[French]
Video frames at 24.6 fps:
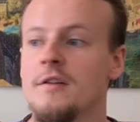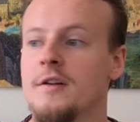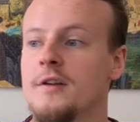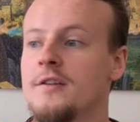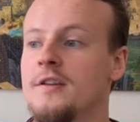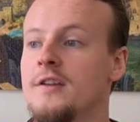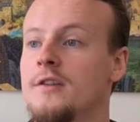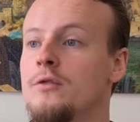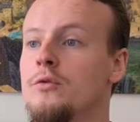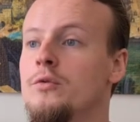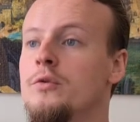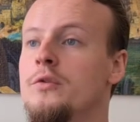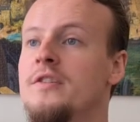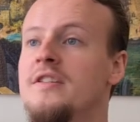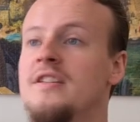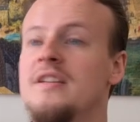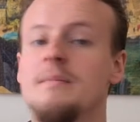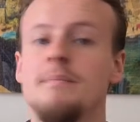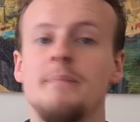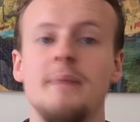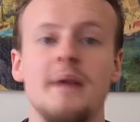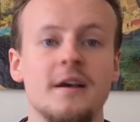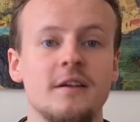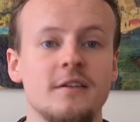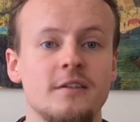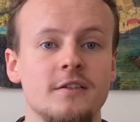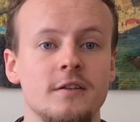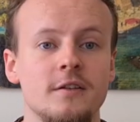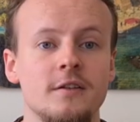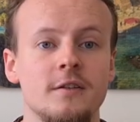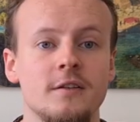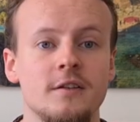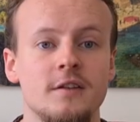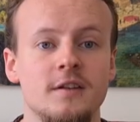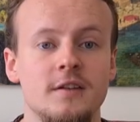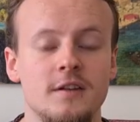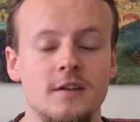c'est toutes ces
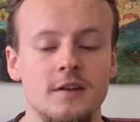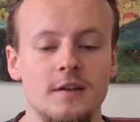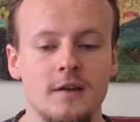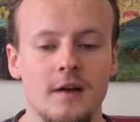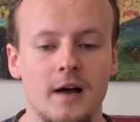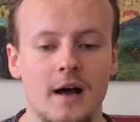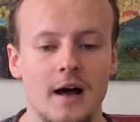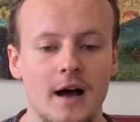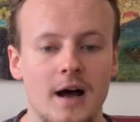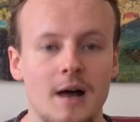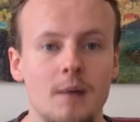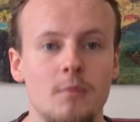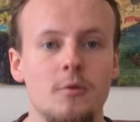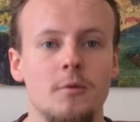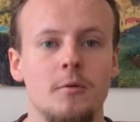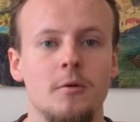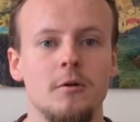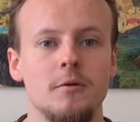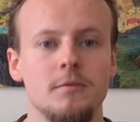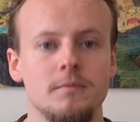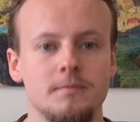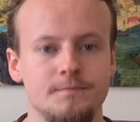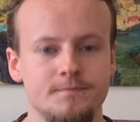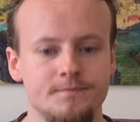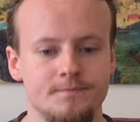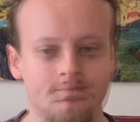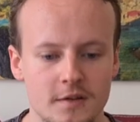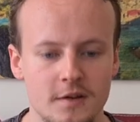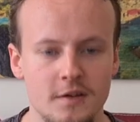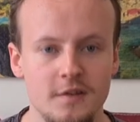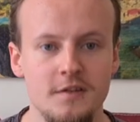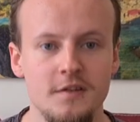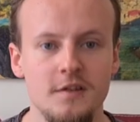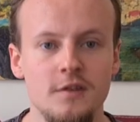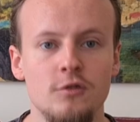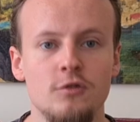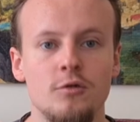personnes qui, à un moment,
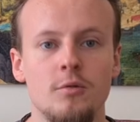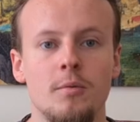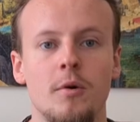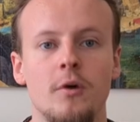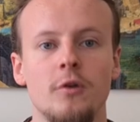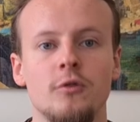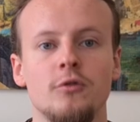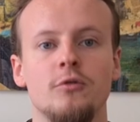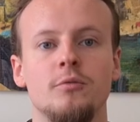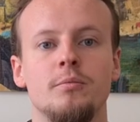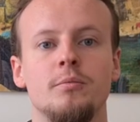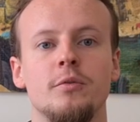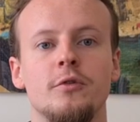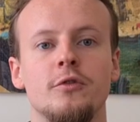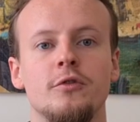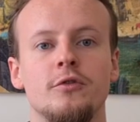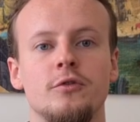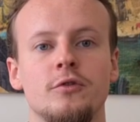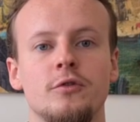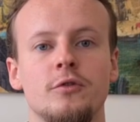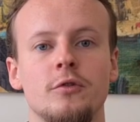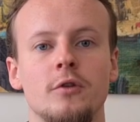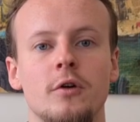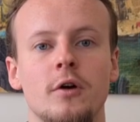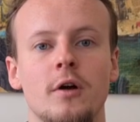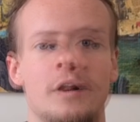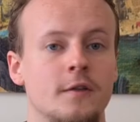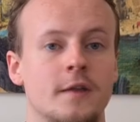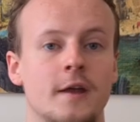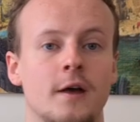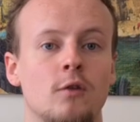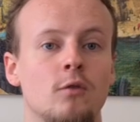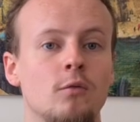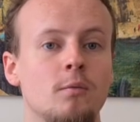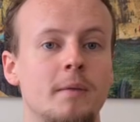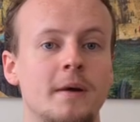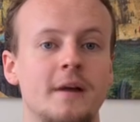décident de prendre une posture
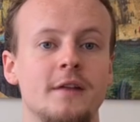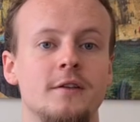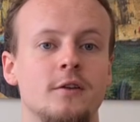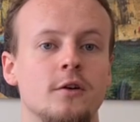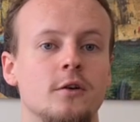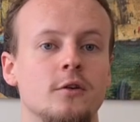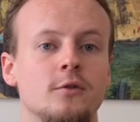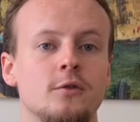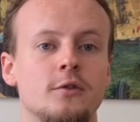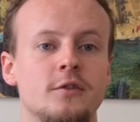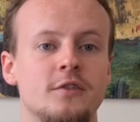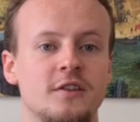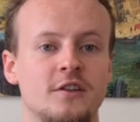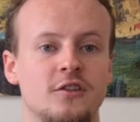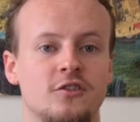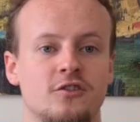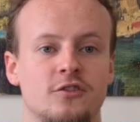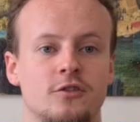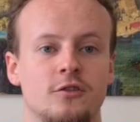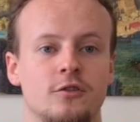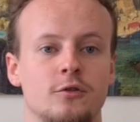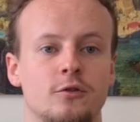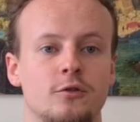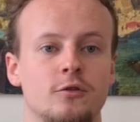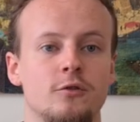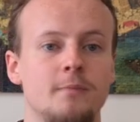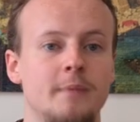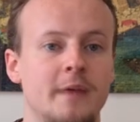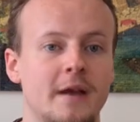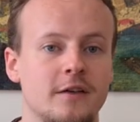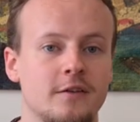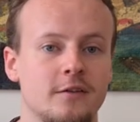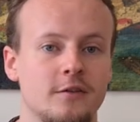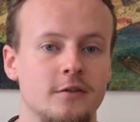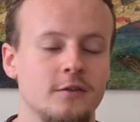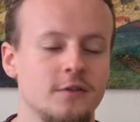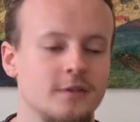d'accompagnant, de sachant, de
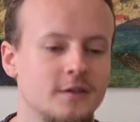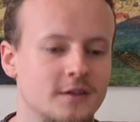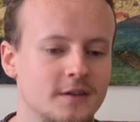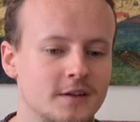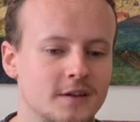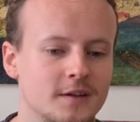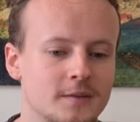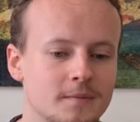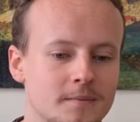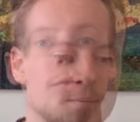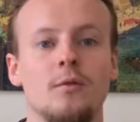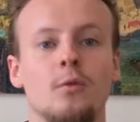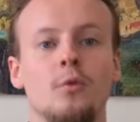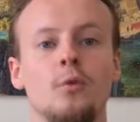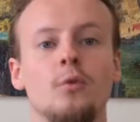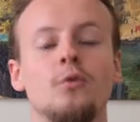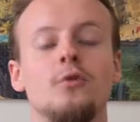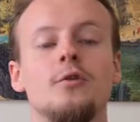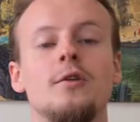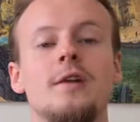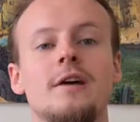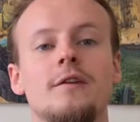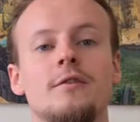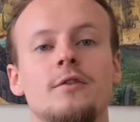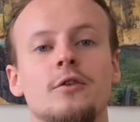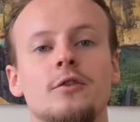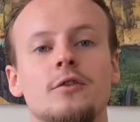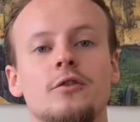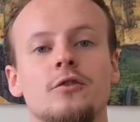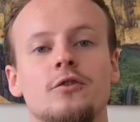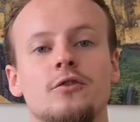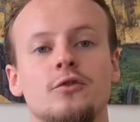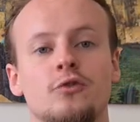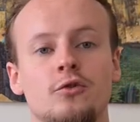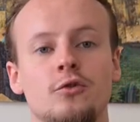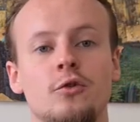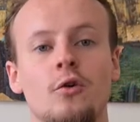personnes qui ont de l'avance
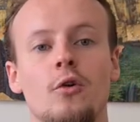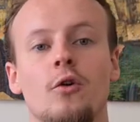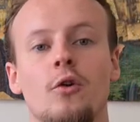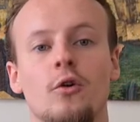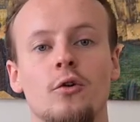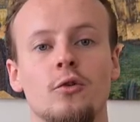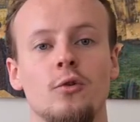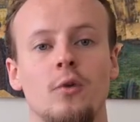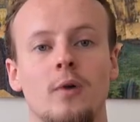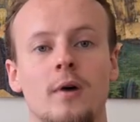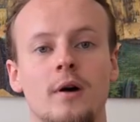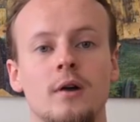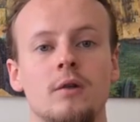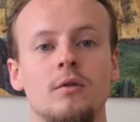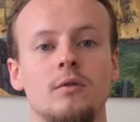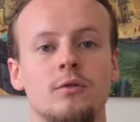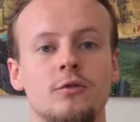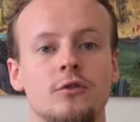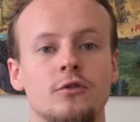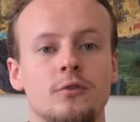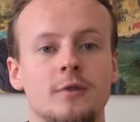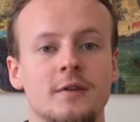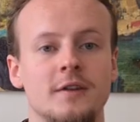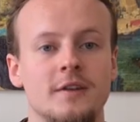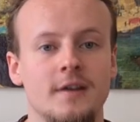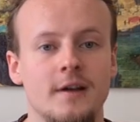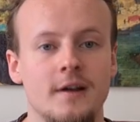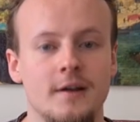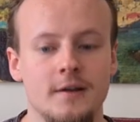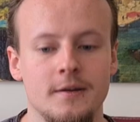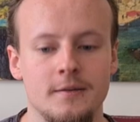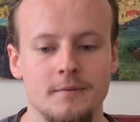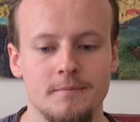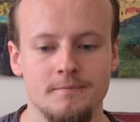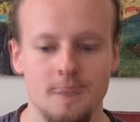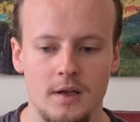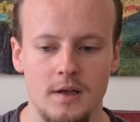sur l'endroit où vous souhaitez
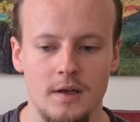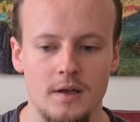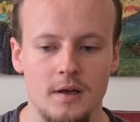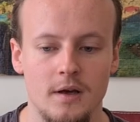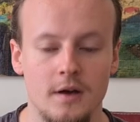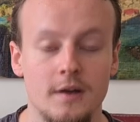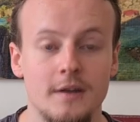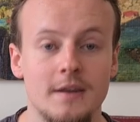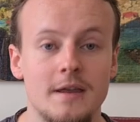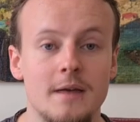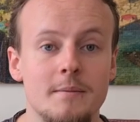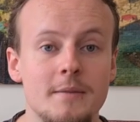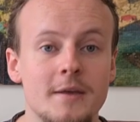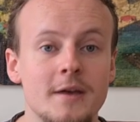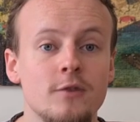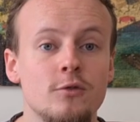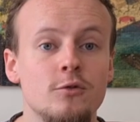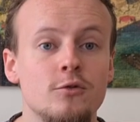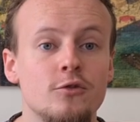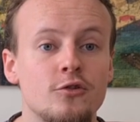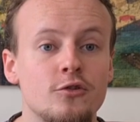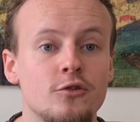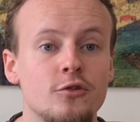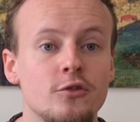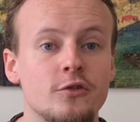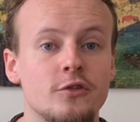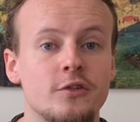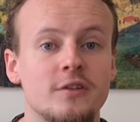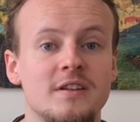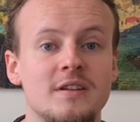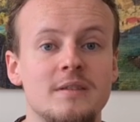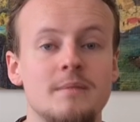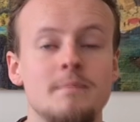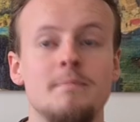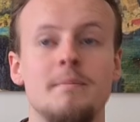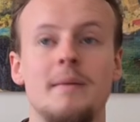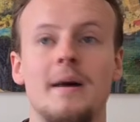aller. Et euh, il y a bien une chose
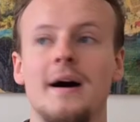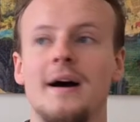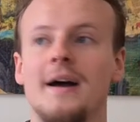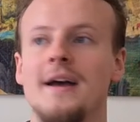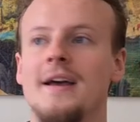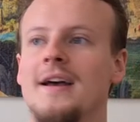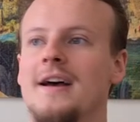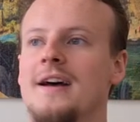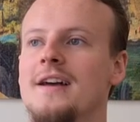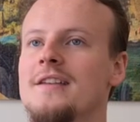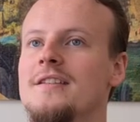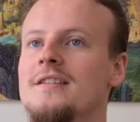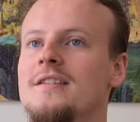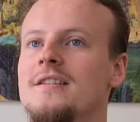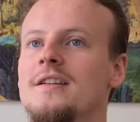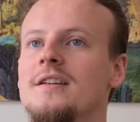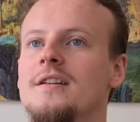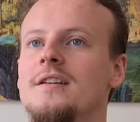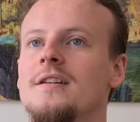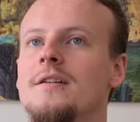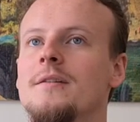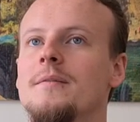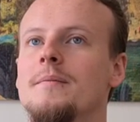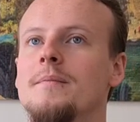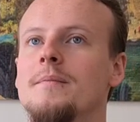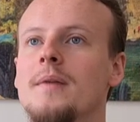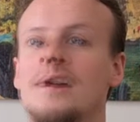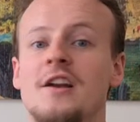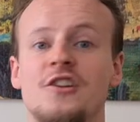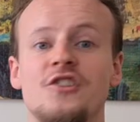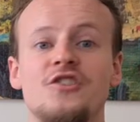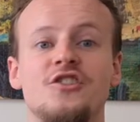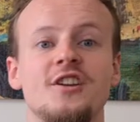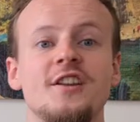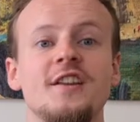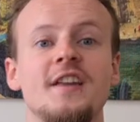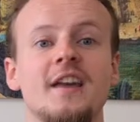qui me paraît assez
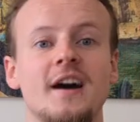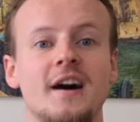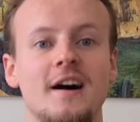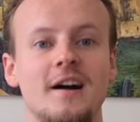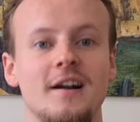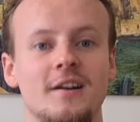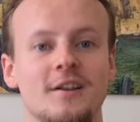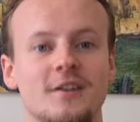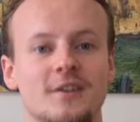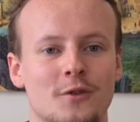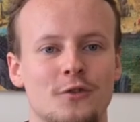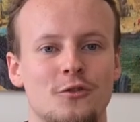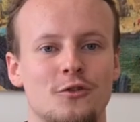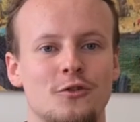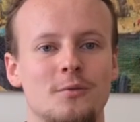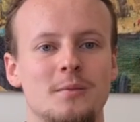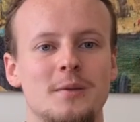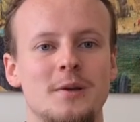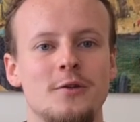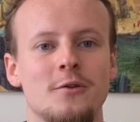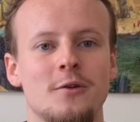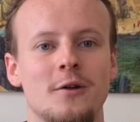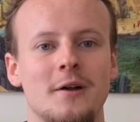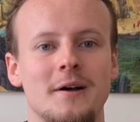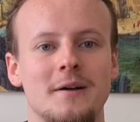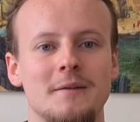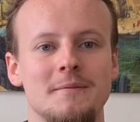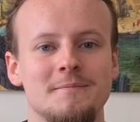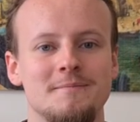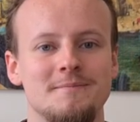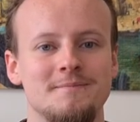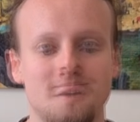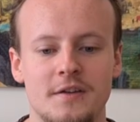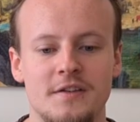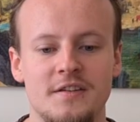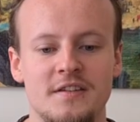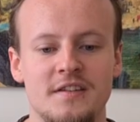générale dans ce
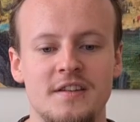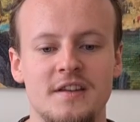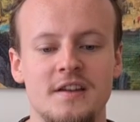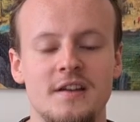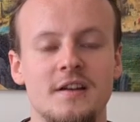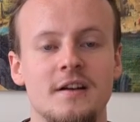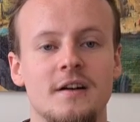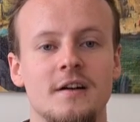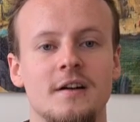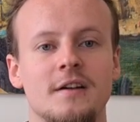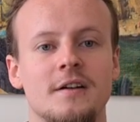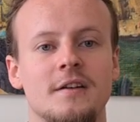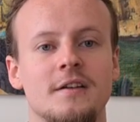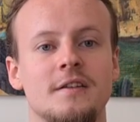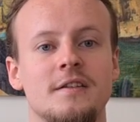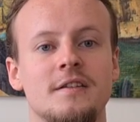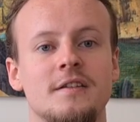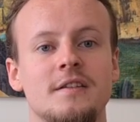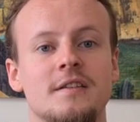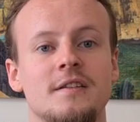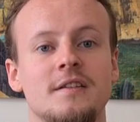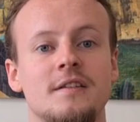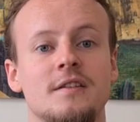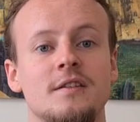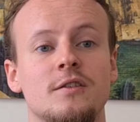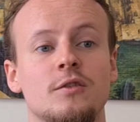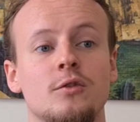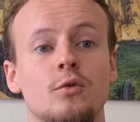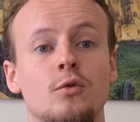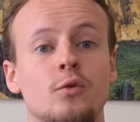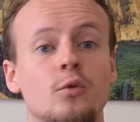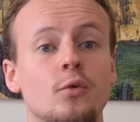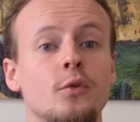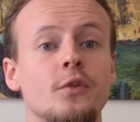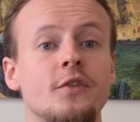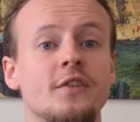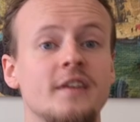milieu-là, c'est ce
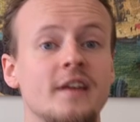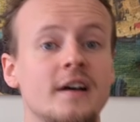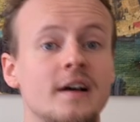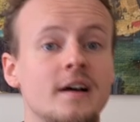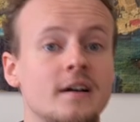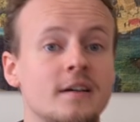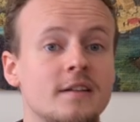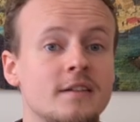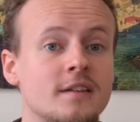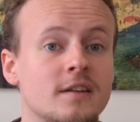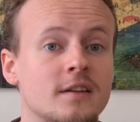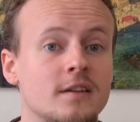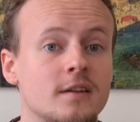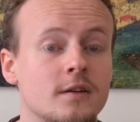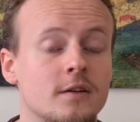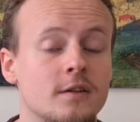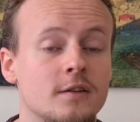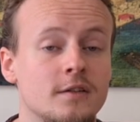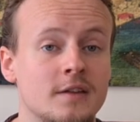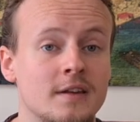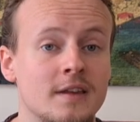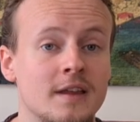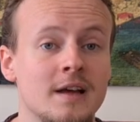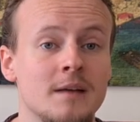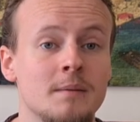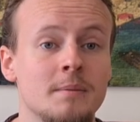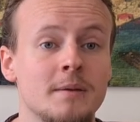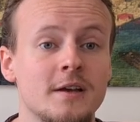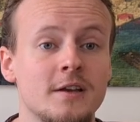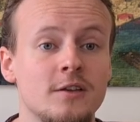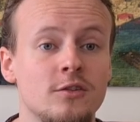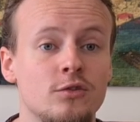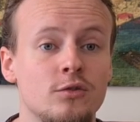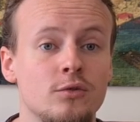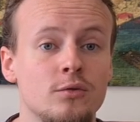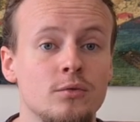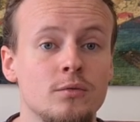constat, cette, cette
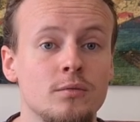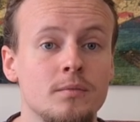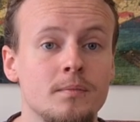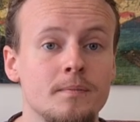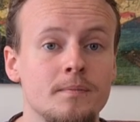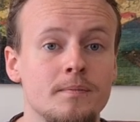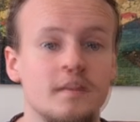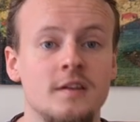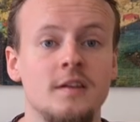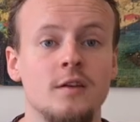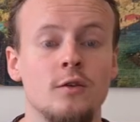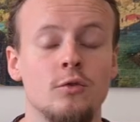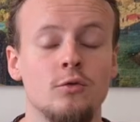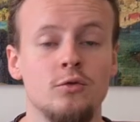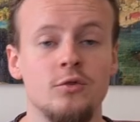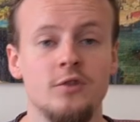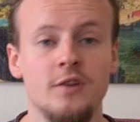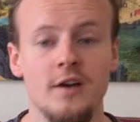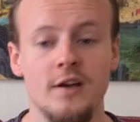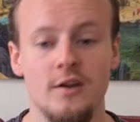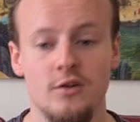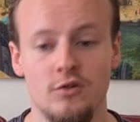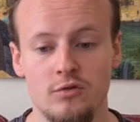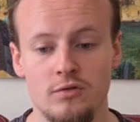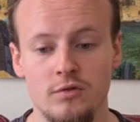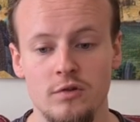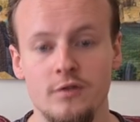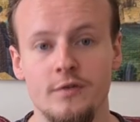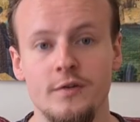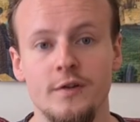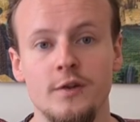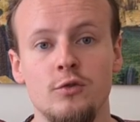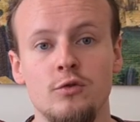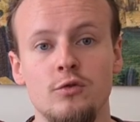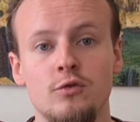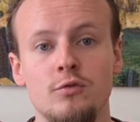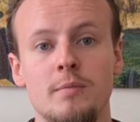impression qui en tout cas est souvent
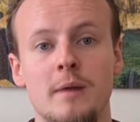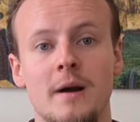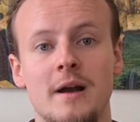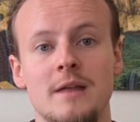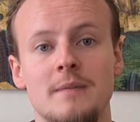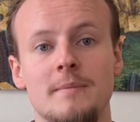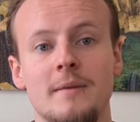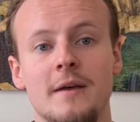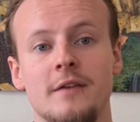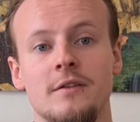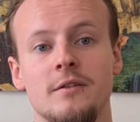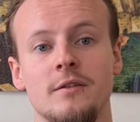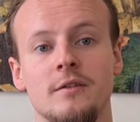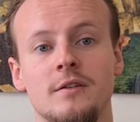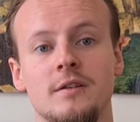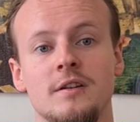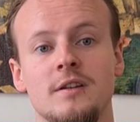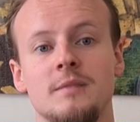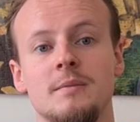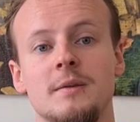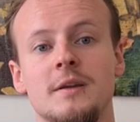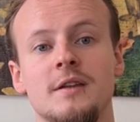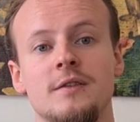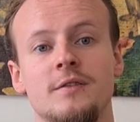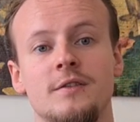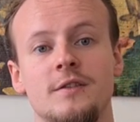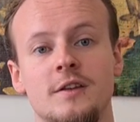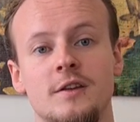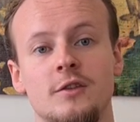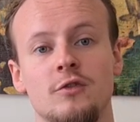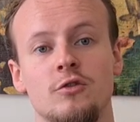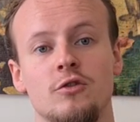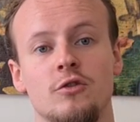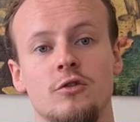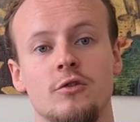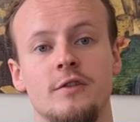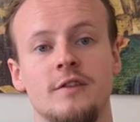vécue par les personnes qui bénéficient
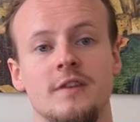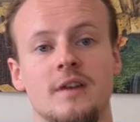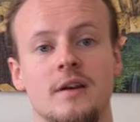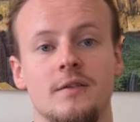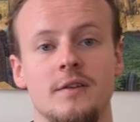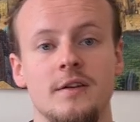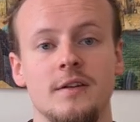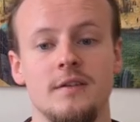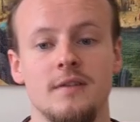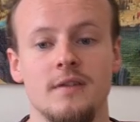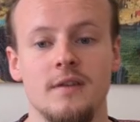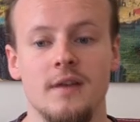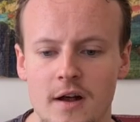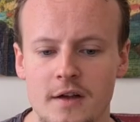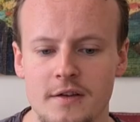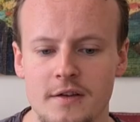de ce genre de service,